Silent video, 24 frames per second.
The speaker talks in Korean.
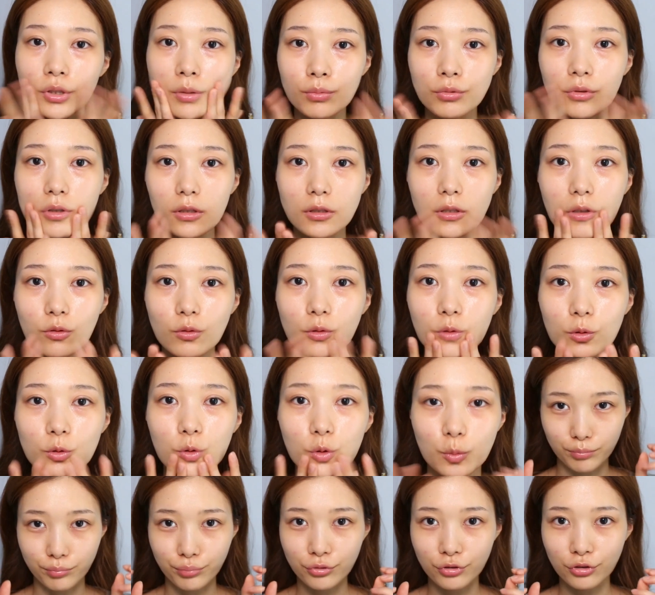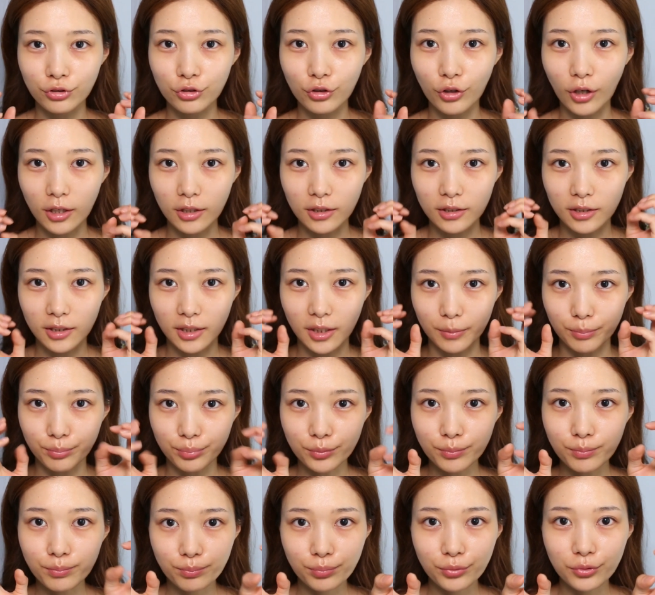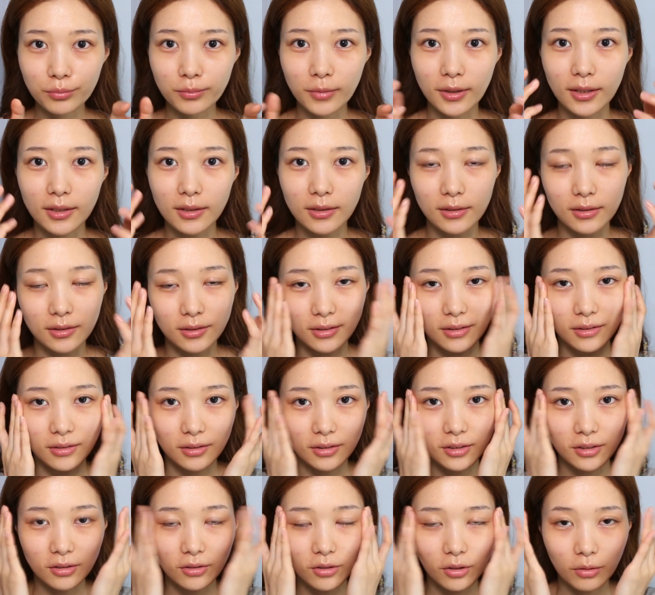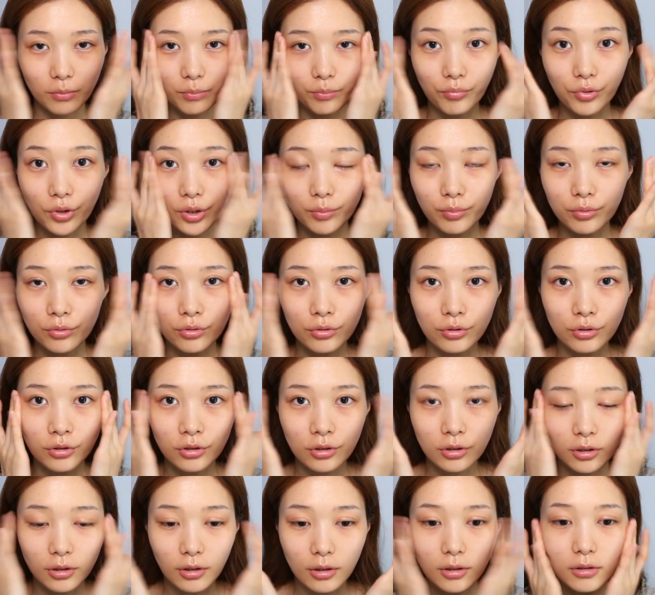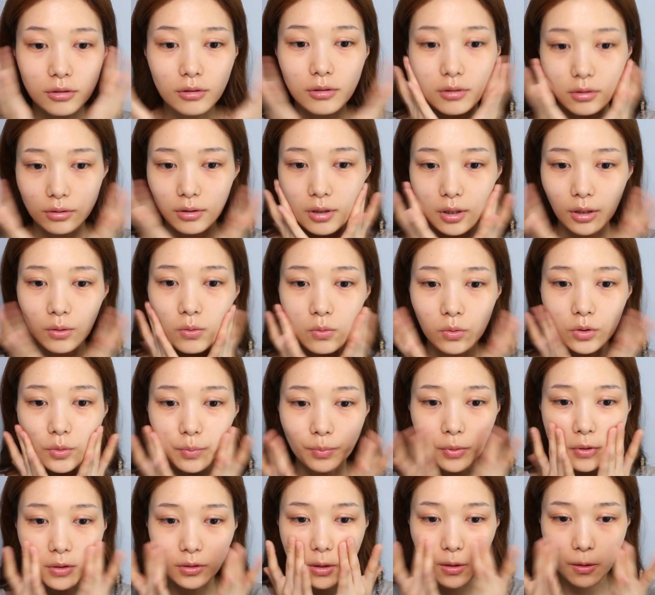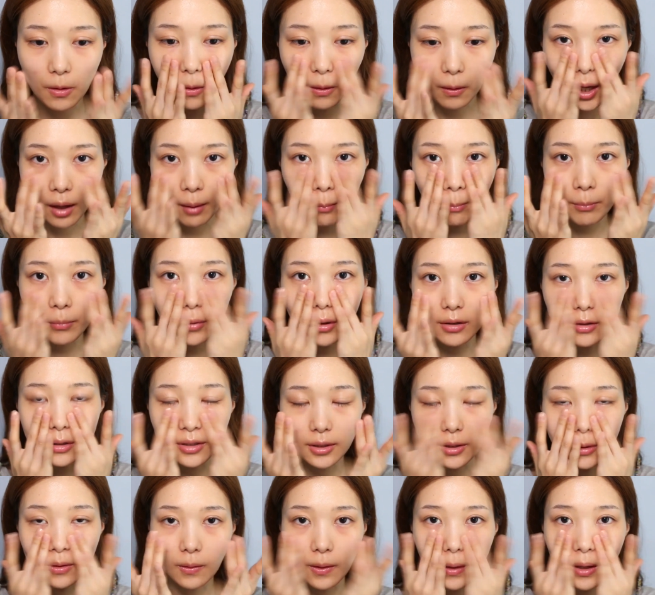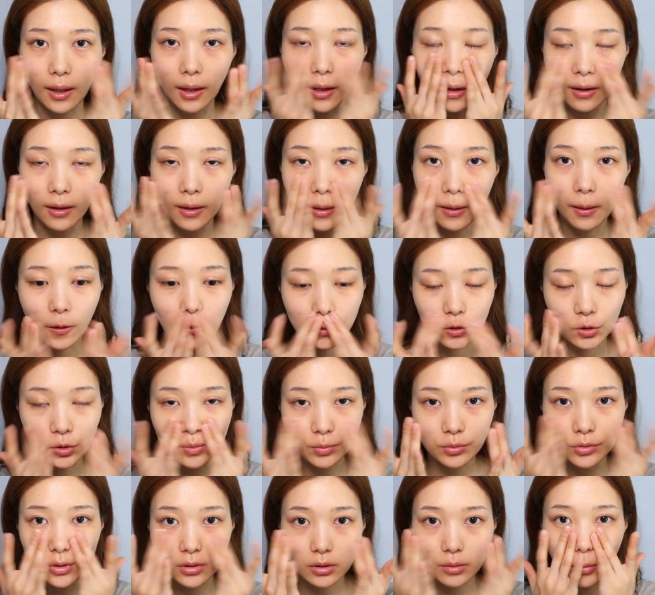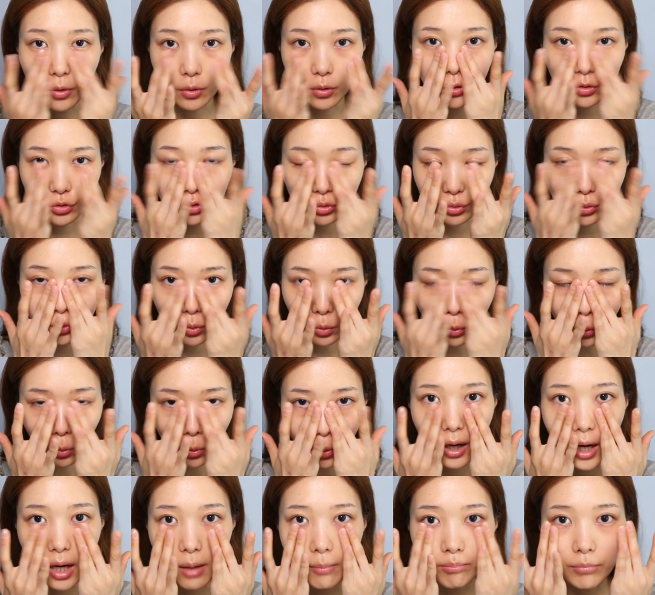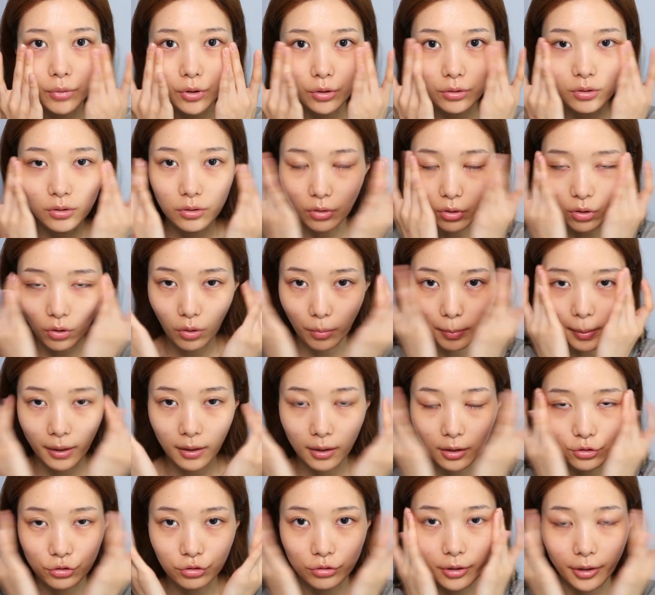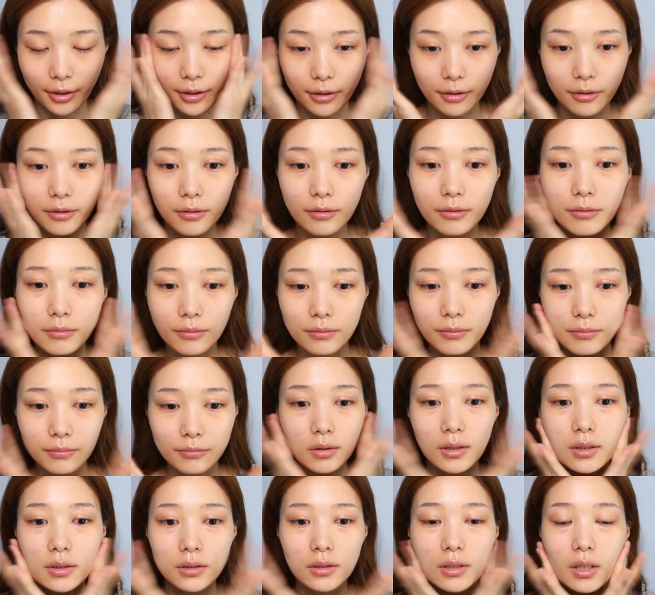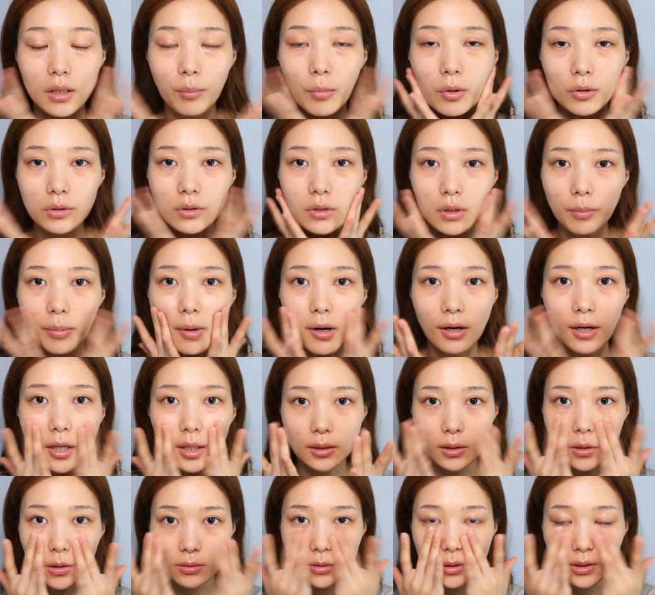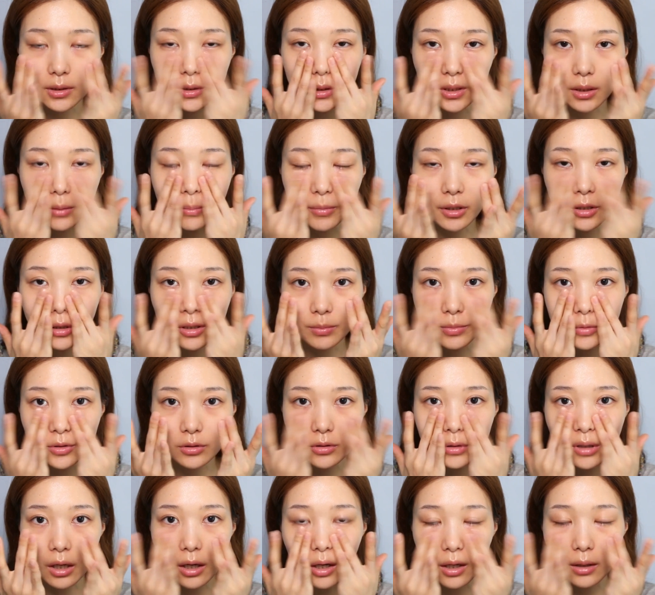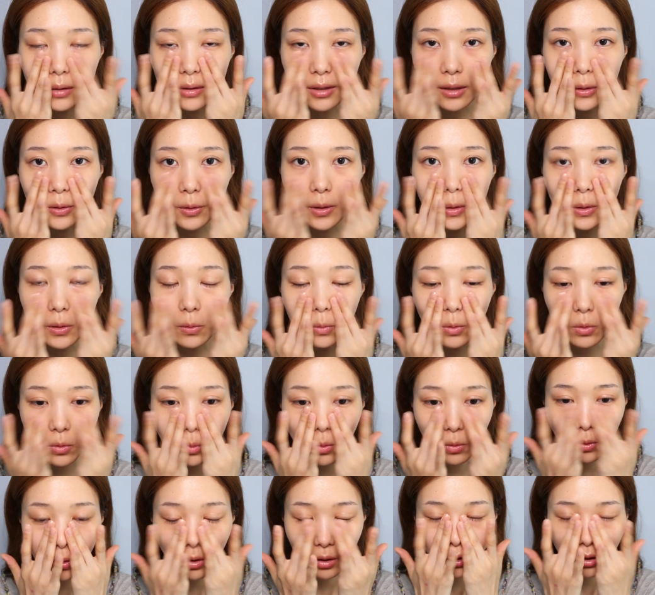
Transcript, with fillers: 피부에서도 좀 물광을 이렇게 뿜뿜하는 그런 피부를 하고 싶어서 한번 이렇게 수분을 먹여주고 한 번 더 발라줄게요. 대신에 먼저 발랐던 크림이 흡수가 다 되도록